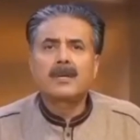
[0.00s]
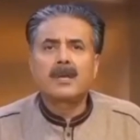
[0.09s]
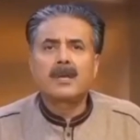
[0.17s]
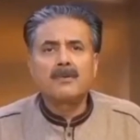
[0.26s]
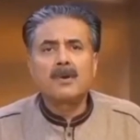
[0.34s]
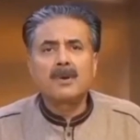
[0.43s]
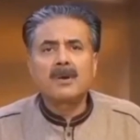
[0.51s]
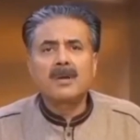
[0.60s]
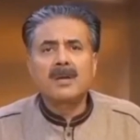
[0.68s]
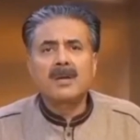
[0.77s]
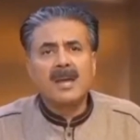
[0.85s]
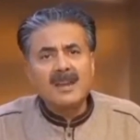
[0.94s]
कि वो
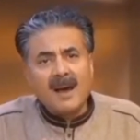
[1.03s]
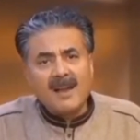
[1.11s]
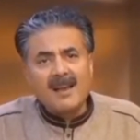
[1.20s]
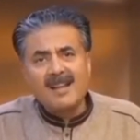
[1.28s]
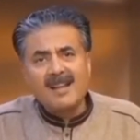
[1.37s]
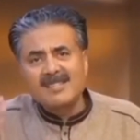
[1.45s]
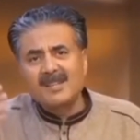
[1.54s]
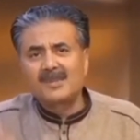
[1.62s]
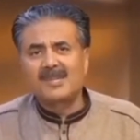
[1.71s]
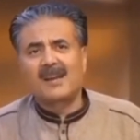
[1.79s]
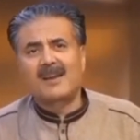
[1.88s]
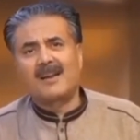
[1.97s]
किन हालात से गुजर रहा